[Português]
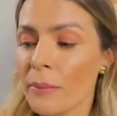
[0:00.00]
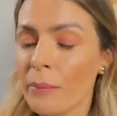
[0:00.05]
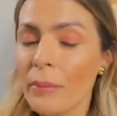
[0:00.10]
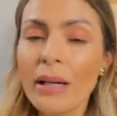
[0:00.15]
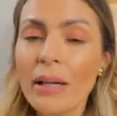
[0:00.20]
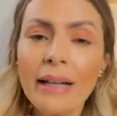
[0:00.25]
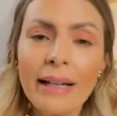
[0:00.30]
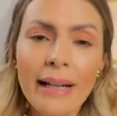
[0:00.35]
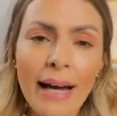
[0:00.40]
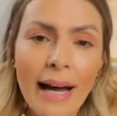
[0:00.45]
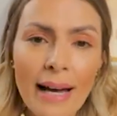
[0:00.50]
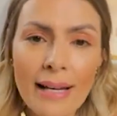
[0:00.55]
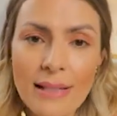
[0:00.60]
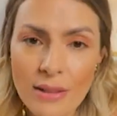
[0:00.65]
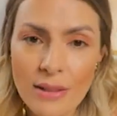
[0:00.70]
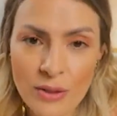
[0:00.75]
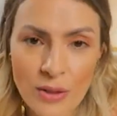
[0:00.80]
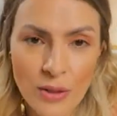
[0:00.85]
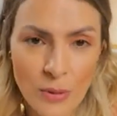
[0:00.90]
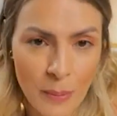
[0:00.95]
bancar
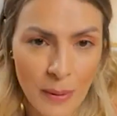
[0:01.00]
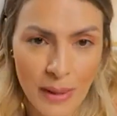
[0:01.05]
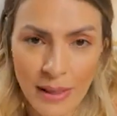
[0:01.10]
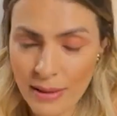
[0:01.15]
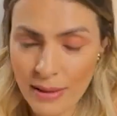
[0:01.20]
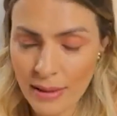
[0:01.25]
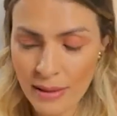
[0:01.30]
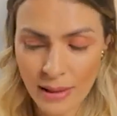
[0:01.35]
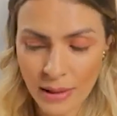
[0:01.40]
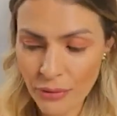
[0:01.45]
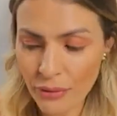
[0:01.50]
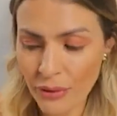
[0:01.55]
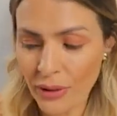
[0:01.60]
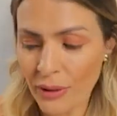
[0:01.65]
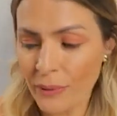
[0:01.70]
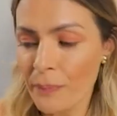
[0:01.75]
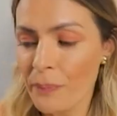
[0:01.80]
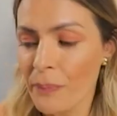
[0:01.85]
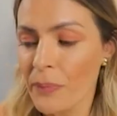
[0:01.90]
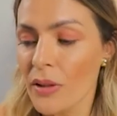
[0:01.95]
as despesas, enfim.